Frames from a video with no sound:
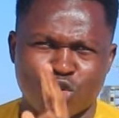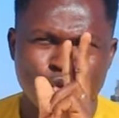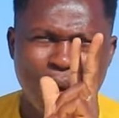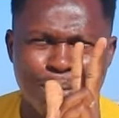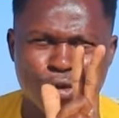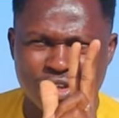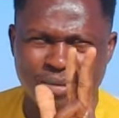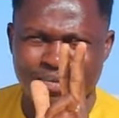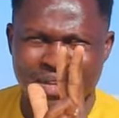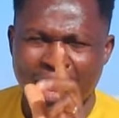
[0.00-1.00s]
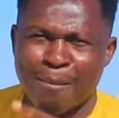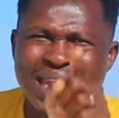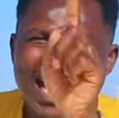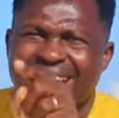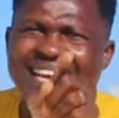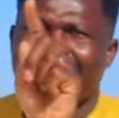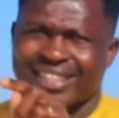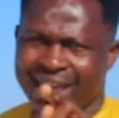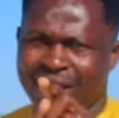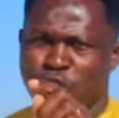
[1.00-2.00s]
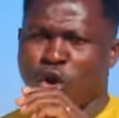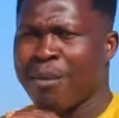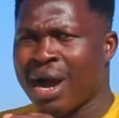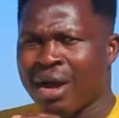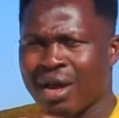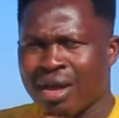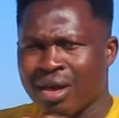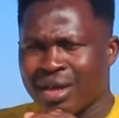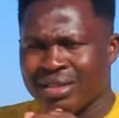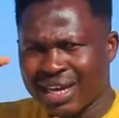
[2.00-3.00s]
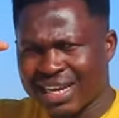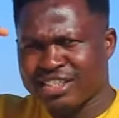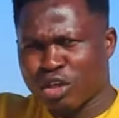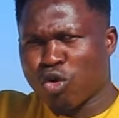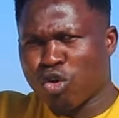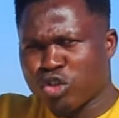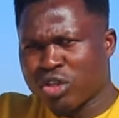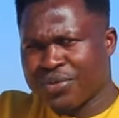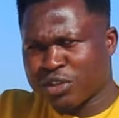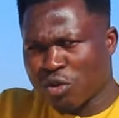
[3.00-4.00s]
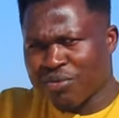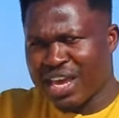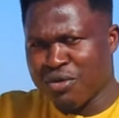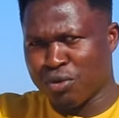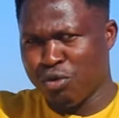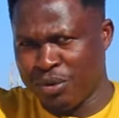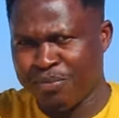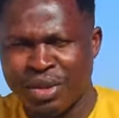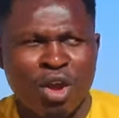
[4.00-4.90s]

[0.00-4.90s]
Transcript: 3%. Maintenant, regardez comment dans la psychologie de vente on va évoluer.